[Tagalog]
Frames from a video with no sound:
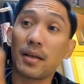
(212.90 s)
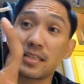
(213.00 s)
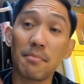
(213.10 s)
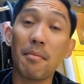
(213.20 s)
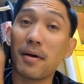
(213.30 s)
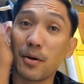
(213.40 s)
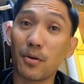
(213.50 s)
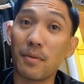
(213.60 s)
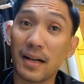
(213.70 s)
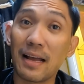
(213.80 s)
Kasi may mga
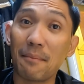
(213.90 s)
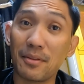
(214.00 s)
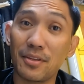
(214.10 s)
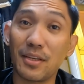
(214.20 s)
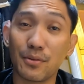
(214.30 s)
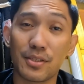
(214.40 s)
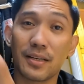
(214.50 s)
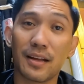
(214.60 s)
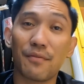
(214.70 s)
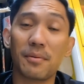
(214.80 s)
gumagamit din ito sa
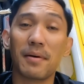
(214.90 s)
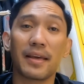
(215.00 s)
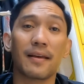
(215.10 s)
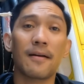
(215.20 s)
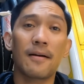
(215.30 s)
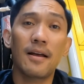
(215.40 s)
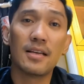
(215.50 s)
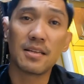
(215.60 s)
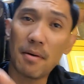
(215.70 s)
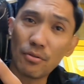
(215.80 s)
gravel bike.
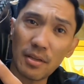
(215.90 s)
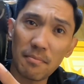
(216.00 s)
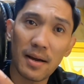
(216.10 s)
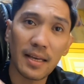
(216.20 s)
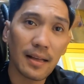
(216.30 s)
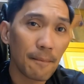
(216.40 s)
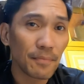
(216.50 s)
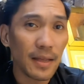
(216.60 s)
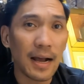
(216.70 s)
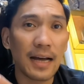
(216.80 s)
Sa mountain bike,
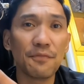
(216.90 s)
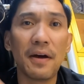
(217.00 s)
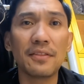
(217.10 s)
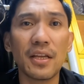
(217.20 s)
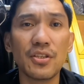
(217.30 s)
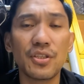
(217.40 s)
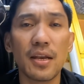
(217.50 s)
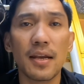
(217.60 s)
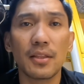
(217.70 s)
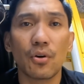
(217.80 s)
ang advantage
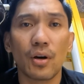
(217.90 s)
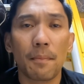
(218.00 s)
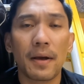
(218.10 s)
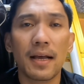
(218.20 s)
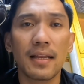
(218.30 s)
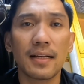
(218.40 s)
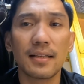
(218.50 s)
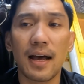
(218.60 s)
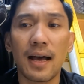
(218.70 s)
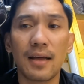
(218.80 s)
nila nito kapag ka nag,
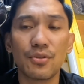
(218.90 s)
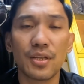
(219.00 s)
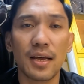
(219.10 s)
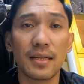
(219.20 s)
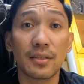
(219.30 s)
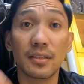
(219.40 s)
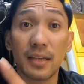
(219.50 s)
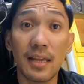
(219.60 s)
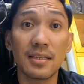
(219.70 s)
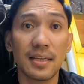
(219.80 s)
uh, ano sila,
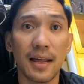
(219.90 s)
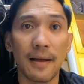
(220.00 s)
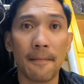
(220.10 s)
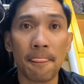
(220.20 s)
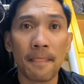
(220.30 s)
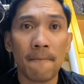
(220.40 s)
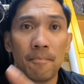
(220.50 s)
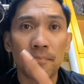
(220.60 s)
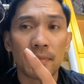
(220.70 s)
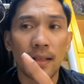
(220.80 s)
nagte-trail sila,
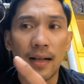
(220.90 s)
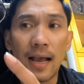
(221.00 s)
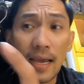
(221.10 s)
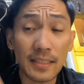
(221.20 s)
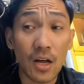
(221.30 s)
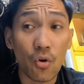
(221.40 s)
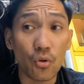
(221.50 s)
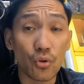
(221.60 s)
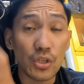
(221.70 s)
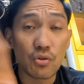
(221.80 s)
kahit
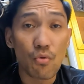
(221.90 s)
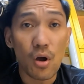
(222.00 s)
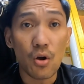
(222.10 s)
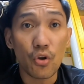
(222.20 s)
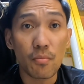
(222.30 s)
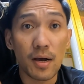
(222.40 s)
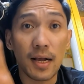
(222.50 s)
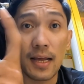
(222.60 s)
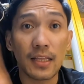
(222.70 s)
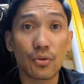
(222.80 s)
ako, nasubukan ko yung mga
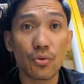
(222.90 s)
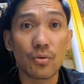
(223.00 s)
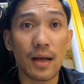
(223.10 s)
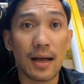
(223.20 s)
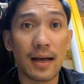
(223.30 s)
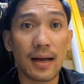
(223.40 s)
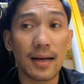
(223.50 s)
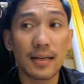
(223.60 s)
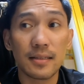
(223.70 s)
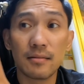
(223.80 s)
ganitong
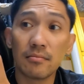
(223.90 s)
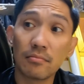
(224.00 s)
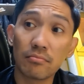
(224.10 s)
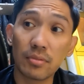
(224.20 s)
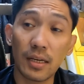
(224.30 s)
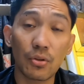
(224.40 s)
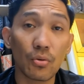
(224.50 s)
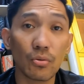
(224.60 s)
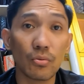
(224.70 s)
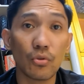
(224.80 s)
uh,
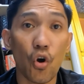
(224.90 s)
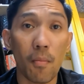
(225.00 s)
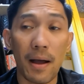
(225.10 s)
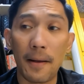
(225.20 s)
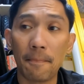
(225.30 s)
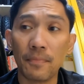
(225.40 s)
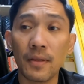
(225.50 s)
ganitong goma,